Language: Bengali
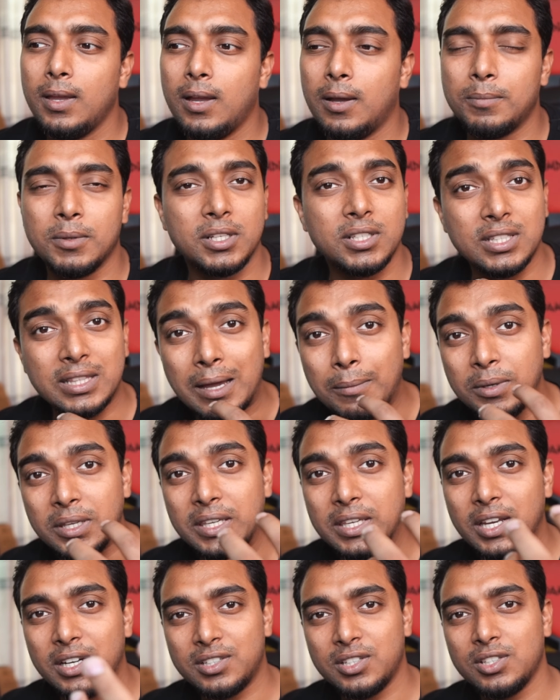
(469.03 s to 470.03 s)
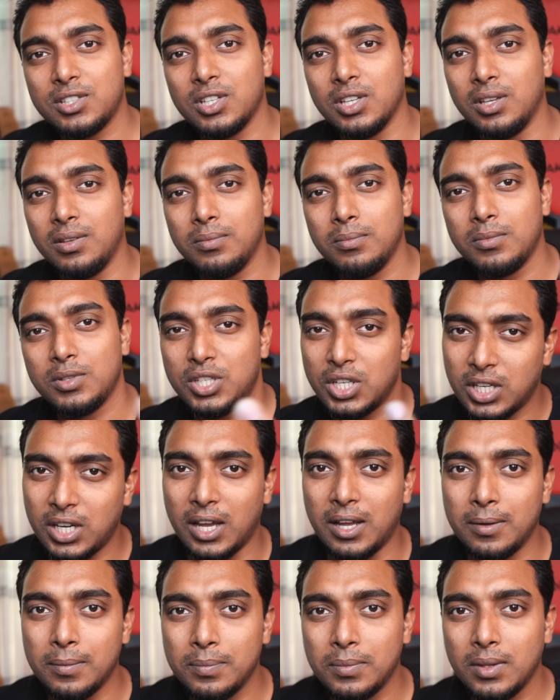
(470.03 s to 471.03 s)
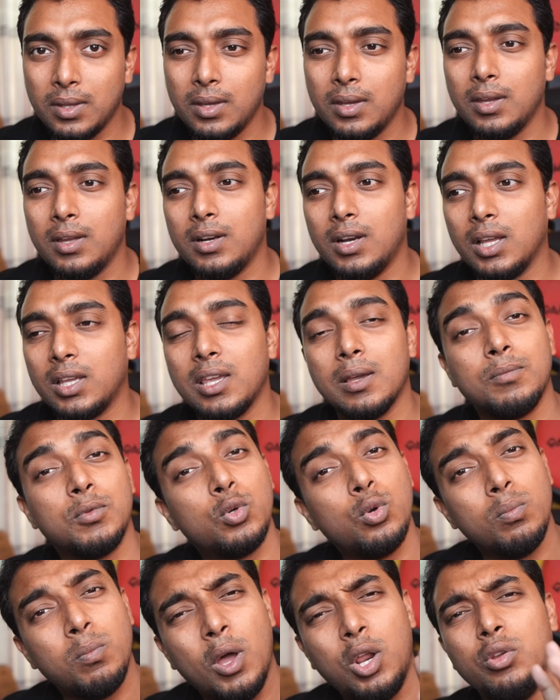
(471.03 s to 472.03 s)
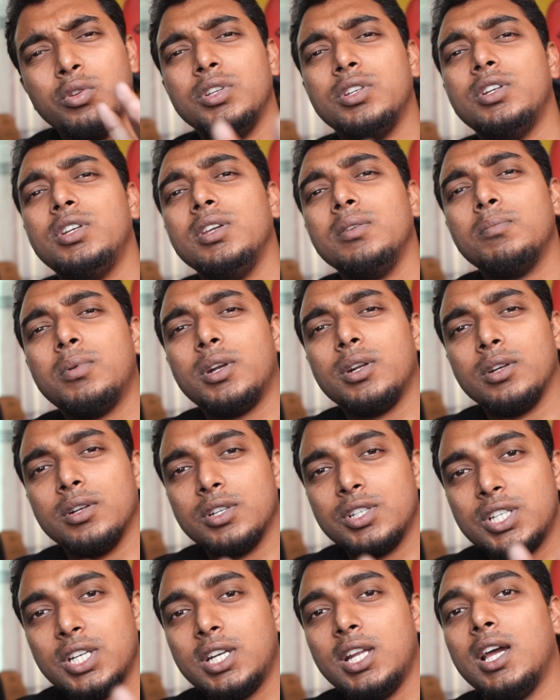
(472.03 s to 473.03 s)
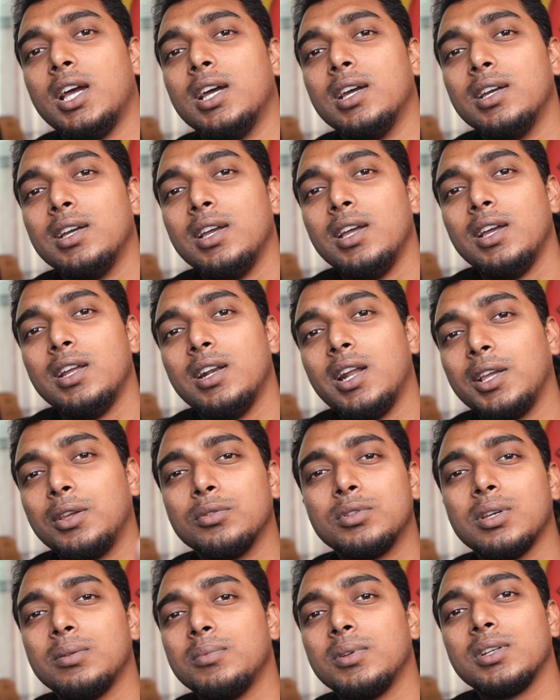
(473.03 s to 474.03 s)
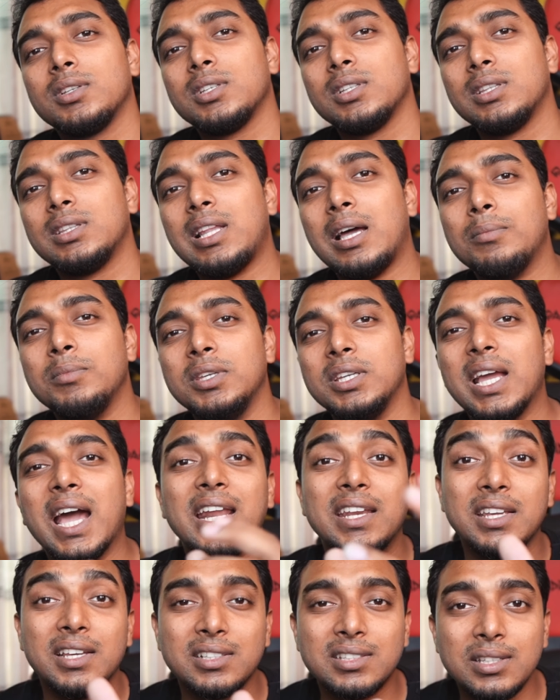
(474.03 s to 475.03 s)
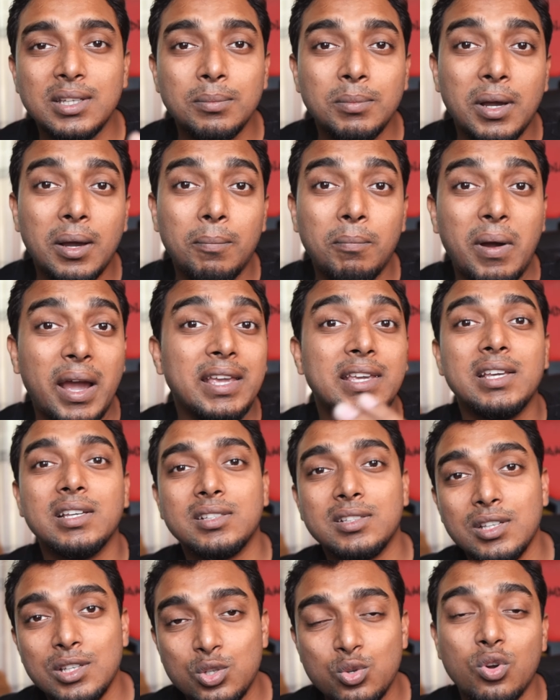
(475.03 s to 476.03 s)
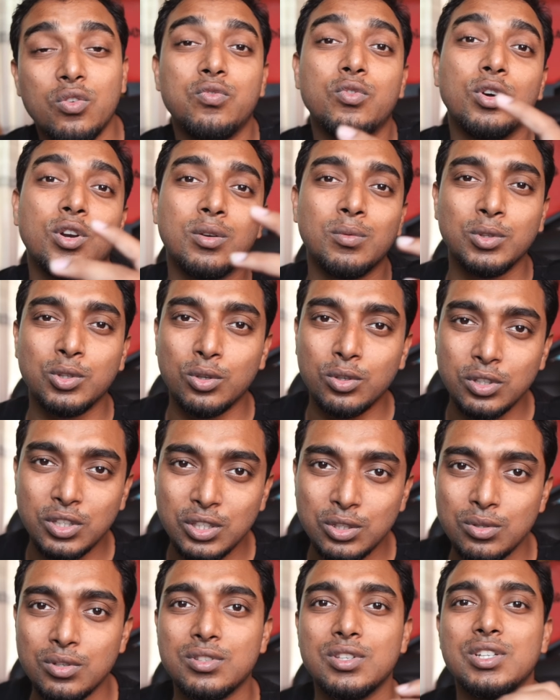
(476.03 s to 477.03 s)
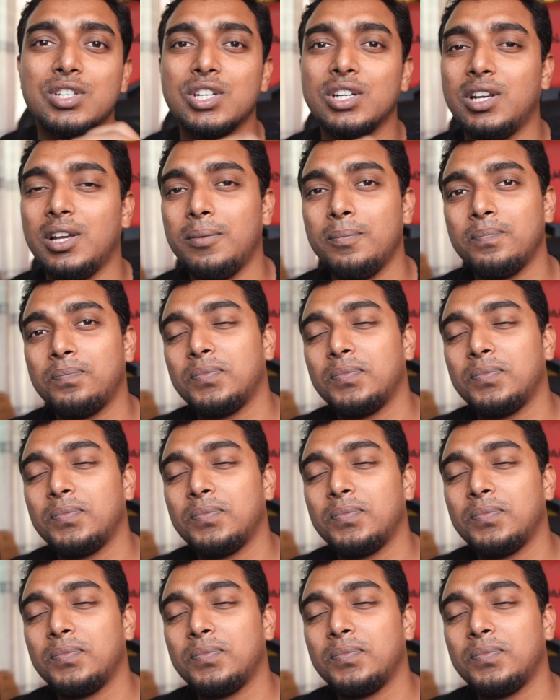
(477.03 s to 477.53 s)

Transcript: আপনার কাছে দামি গিয়ার্স আছে সেটা নাকি আপনি খুব ভালো এডিটিং করেন সেটা নাকি হচ্ছে আপনার কাছে দামি গাড়ি আছে বা বাইক আছে শো অফ করার মতো অনেক কিছু আছে সেটা